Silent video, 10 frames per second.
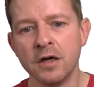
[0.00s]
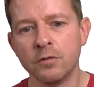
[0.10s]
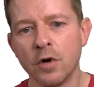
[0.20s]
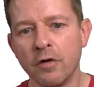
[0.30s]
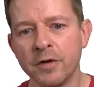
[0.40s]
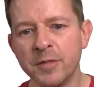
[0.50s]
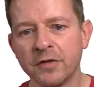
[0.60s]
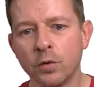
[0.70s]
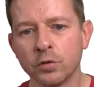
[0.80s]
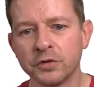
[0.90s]
Worauf ich mich
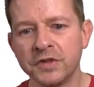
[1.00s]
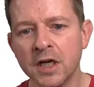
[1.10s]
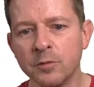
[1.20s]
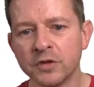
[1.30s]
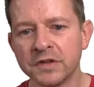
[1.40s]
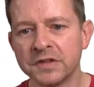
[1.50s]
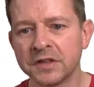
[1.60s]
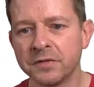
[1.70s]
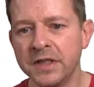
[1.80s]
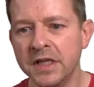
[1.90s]
fokussieren muss, ist,
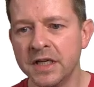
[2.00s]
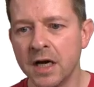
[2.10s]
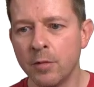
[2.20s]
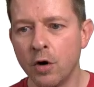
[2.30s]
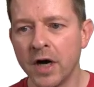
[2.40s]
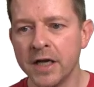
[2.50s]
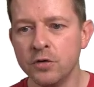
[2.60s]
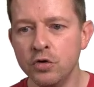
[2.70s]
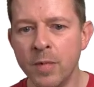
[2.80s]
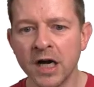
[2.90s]
dass wir hier ja aber auch einen
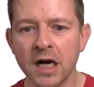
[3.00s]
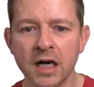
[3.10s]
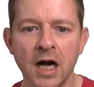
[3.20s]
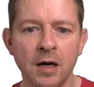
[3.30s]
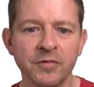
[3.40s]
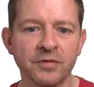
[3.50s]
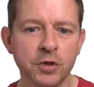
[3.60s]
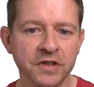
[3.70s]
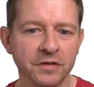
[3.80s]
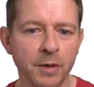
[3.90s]
Übergang haben
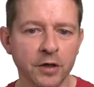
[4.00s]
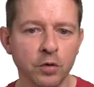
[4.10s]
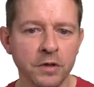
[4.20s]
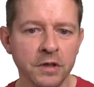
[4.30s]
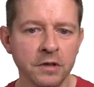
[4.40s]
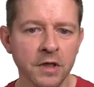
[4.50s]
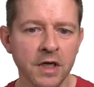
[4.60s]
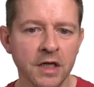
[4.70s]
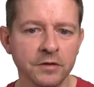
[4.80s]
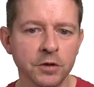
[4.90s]
zwischen zwei Kunden,
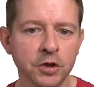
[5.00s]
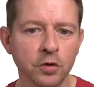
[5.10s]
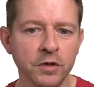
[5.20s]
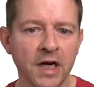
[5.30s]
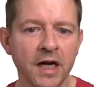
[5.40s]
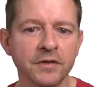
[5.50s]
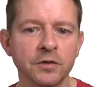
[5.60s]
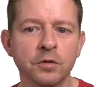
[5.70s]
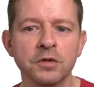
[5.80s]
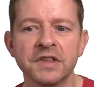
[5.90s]
zwischen Kunde 1
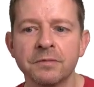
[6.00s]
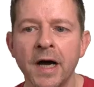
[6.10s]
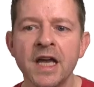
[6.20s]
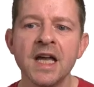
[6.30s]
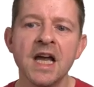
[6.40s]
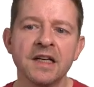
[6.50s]
und Kunde 2.